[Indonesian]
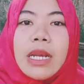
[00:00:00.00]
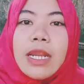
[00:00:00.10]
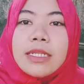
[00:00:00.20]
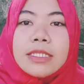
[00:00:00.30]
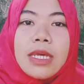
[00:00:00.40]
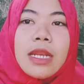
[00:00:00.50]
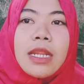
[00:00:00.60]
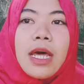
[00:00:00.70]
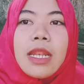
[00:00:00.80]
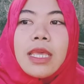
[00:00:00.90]
dan
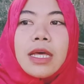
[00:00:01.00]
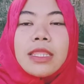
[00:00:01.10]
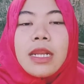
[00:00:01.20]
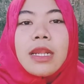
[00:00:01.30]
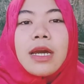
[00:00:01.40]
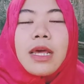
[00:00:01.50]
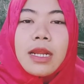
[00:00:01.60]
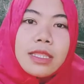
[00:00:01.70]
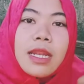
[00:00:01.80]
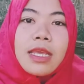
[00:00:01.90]
skandal yang terdengar
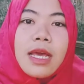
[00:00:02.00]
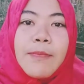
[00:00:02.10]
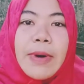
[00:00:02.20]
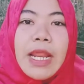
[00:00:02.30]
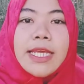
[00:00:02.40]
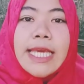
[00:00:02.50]
ke telinga para